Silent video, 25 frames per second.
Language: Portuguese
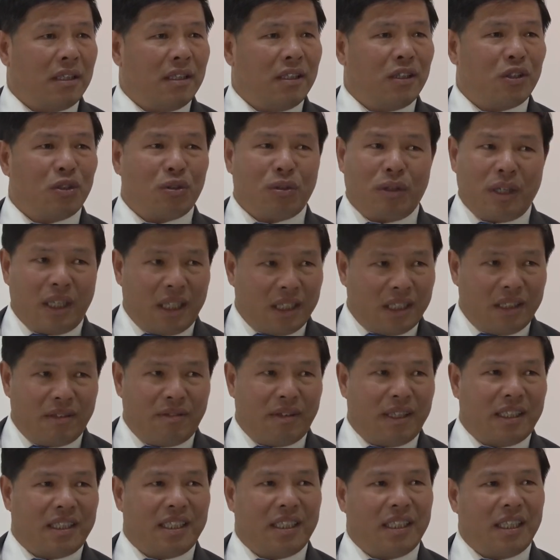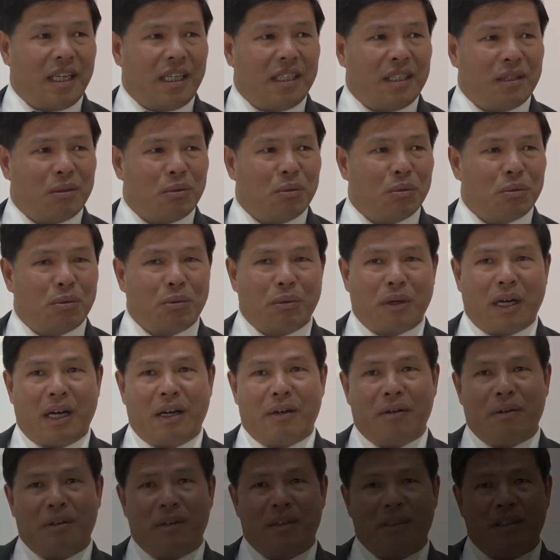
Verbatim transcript: Isto é diversidade cultural.